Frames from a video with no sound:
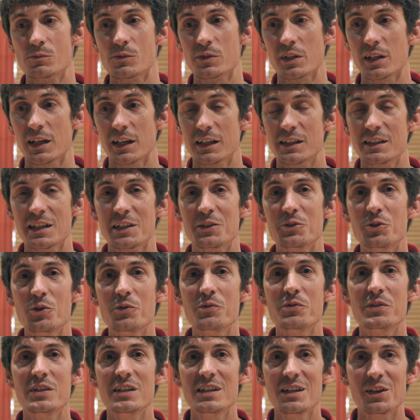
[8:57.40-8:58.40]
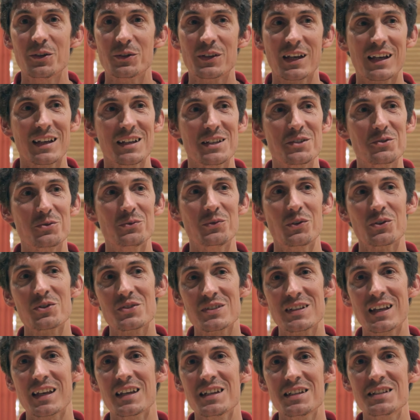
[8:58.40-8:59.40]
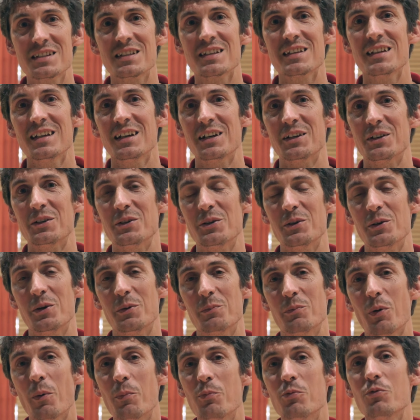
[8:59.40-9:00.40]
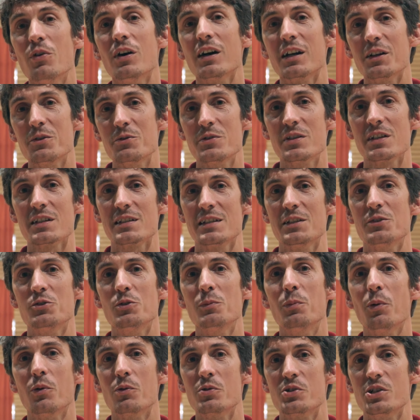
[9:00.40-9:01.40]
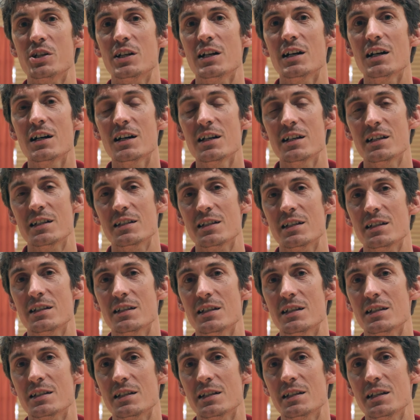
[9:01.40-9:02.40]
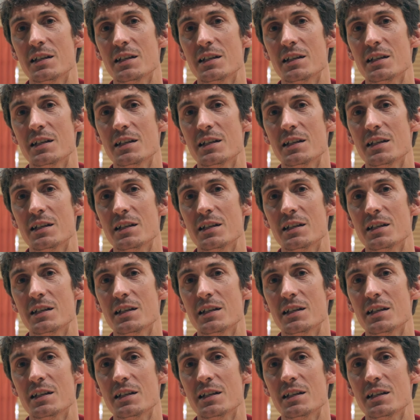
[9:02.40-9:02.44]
un cadre de vie très souvent strict euh, pour pouvoir réussir ces deux projets-là. Et c'est